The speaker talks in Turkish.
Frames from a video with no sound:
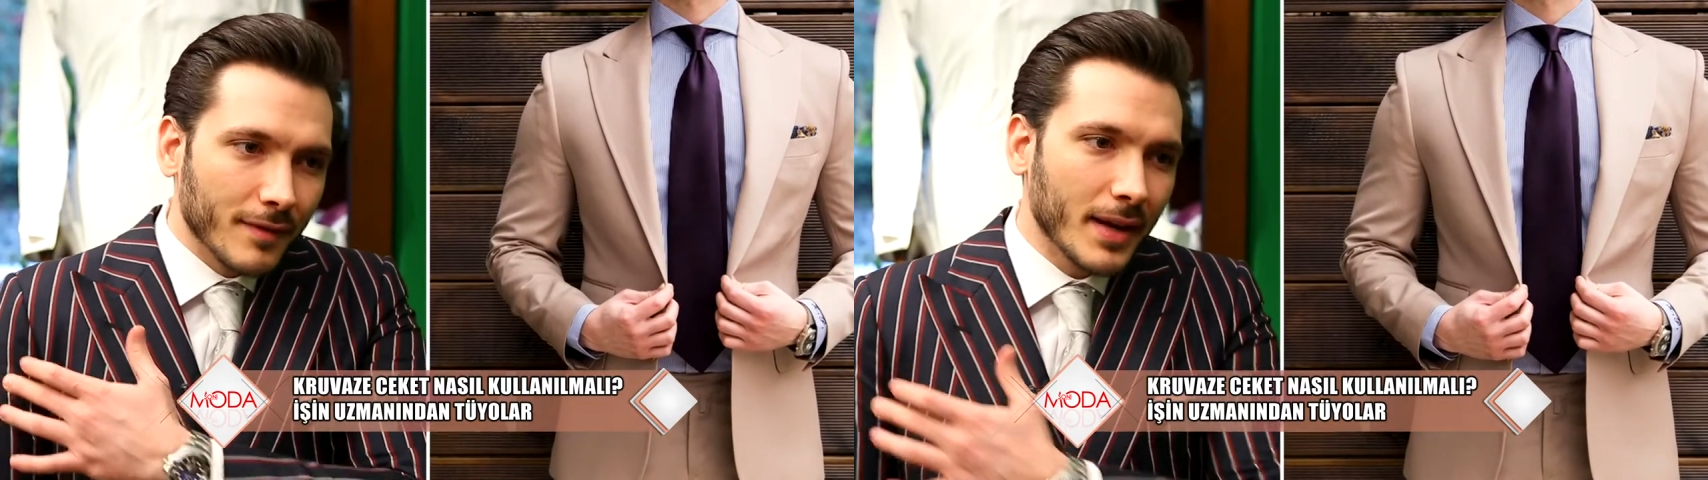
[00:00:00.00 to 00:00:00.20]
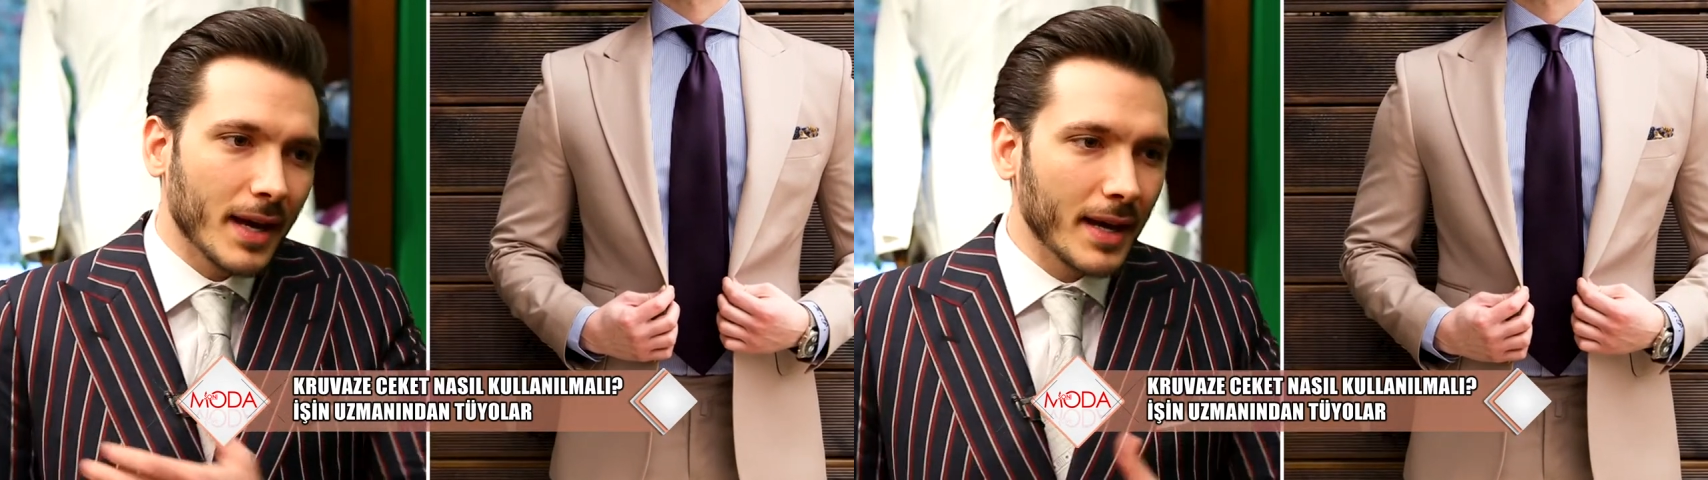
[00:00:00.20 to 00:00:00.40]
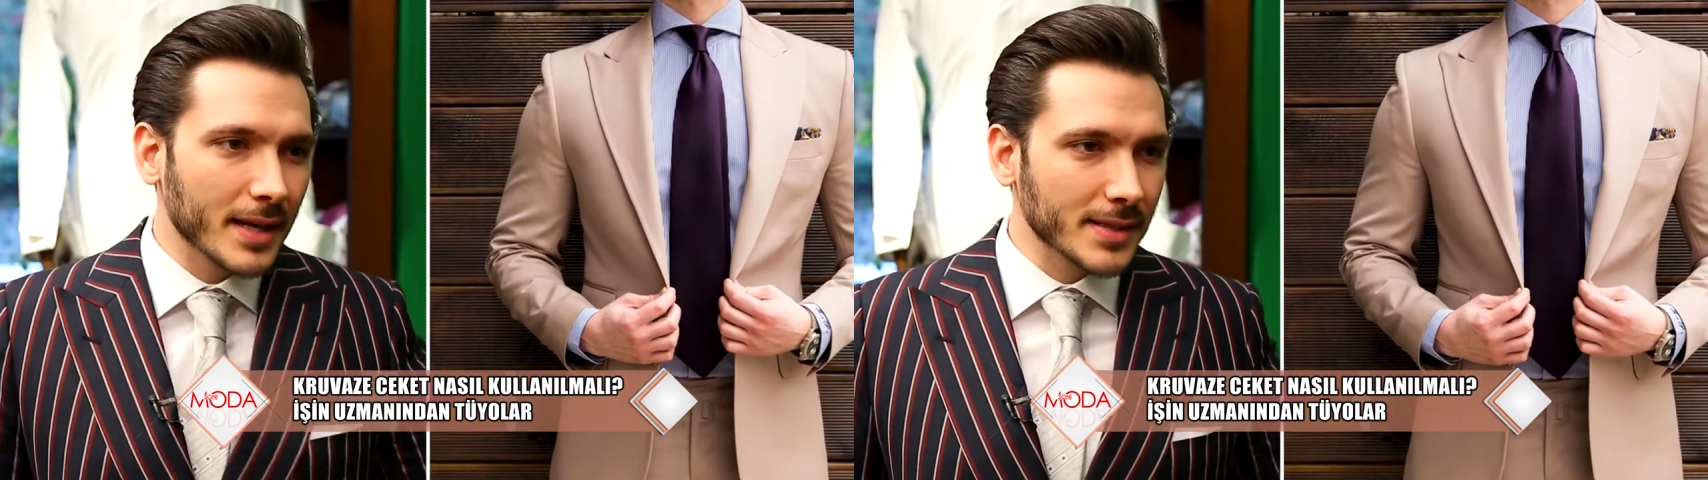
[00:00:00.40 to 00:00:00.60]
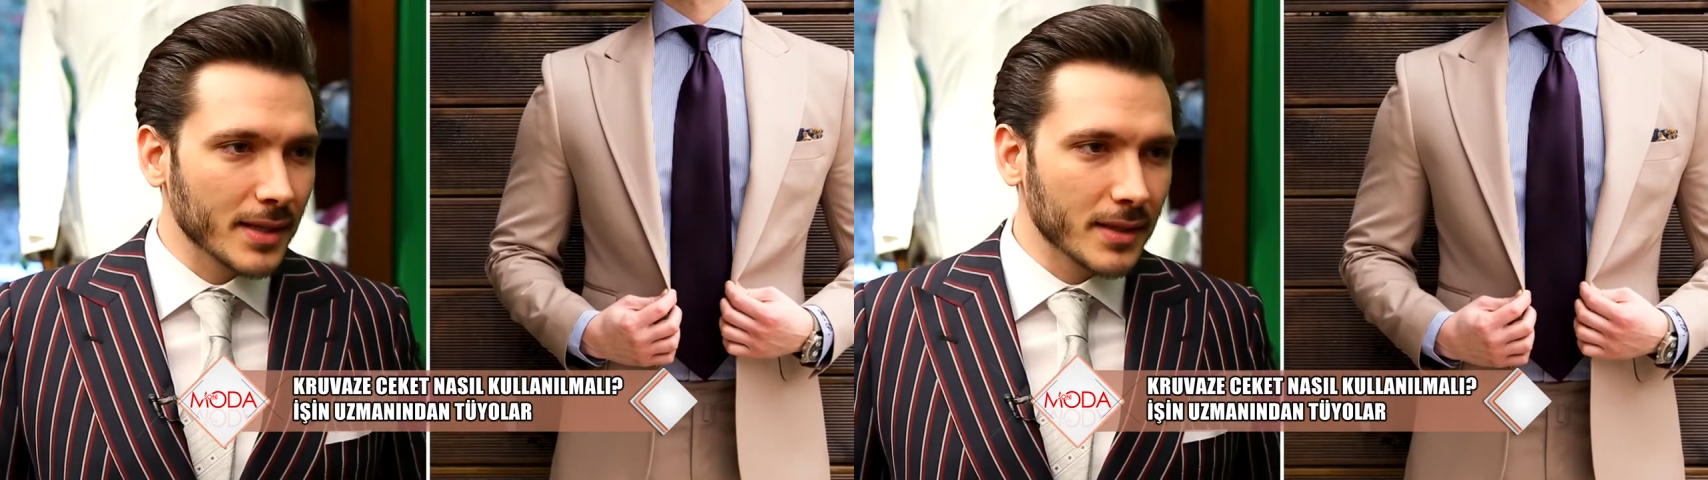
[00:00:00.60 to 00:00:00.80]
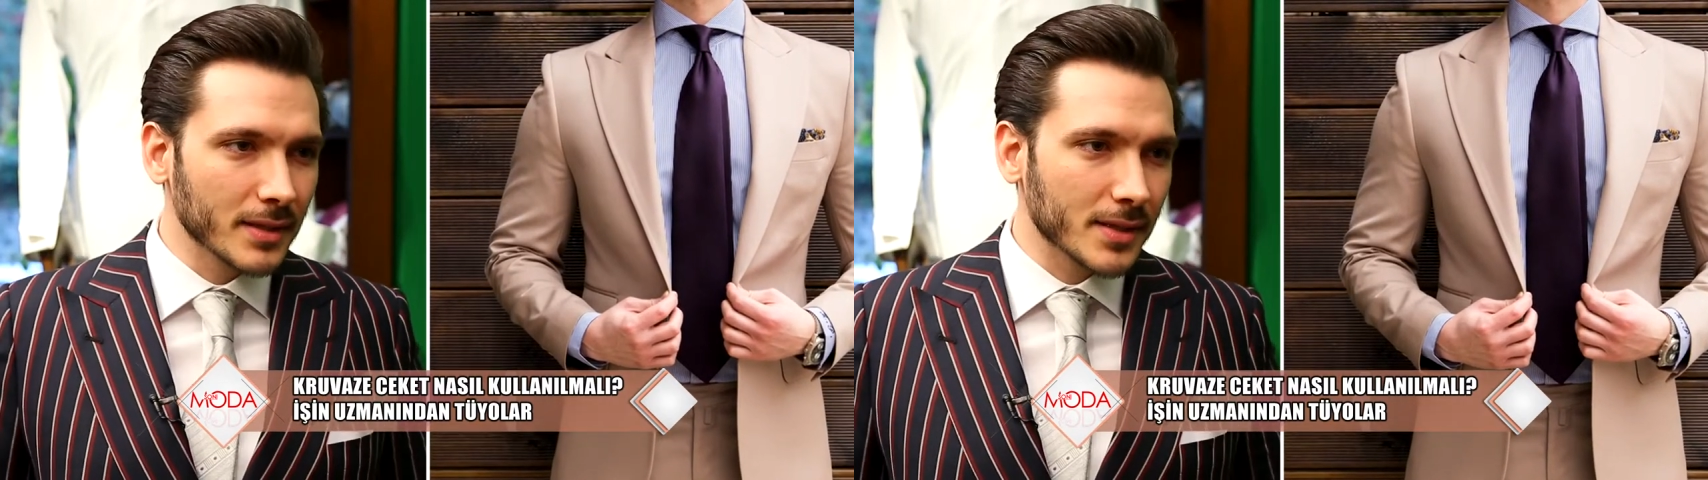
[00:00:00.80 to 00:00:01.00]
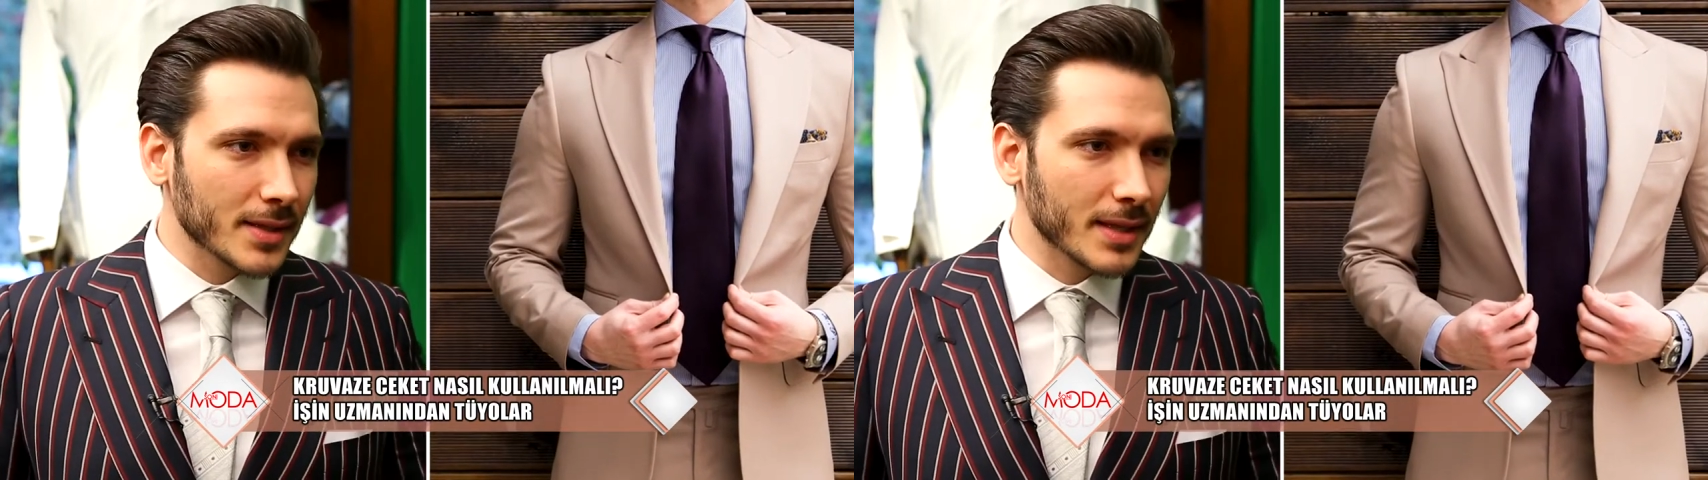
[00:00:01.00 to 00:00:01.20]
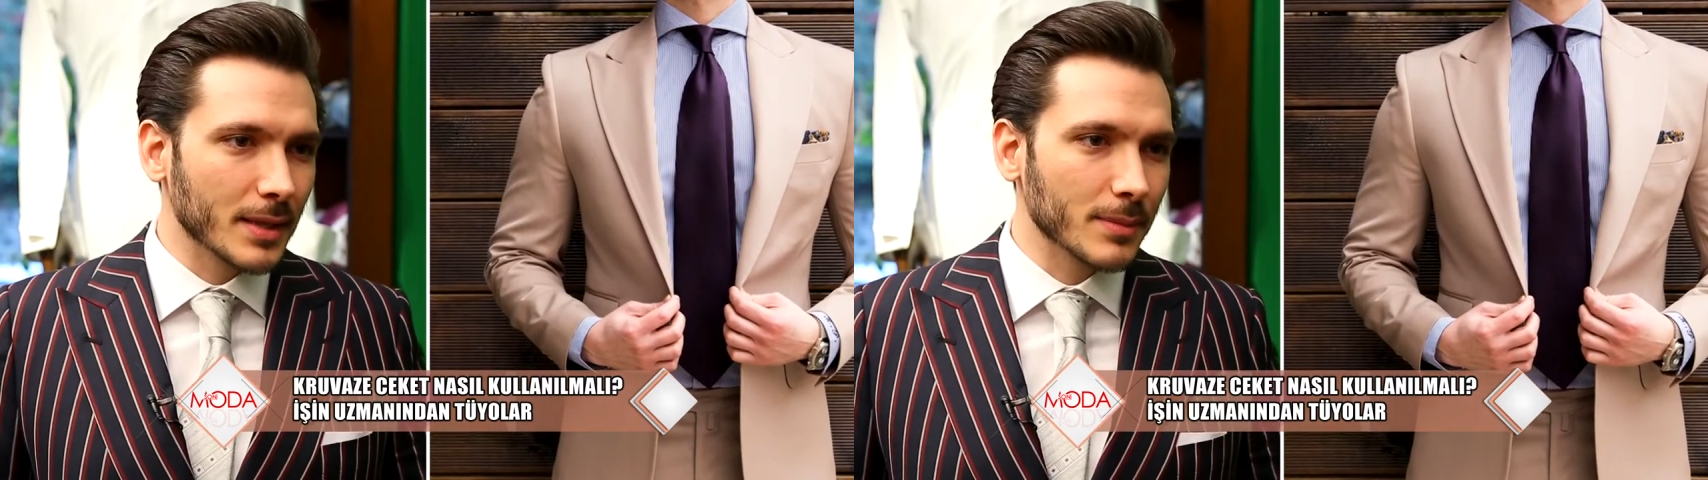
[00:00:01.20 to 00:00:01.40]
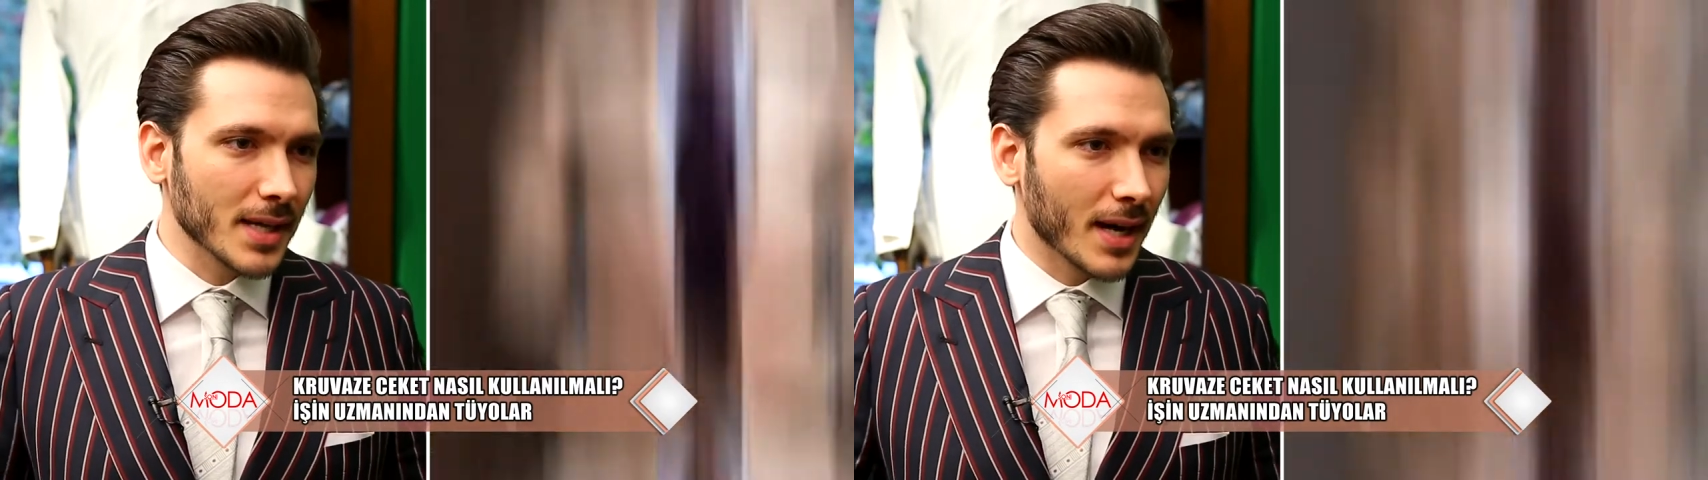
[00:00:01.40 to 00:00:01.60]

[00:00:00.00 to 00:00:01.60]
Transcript: Veya ense kırıntısı dediğimiz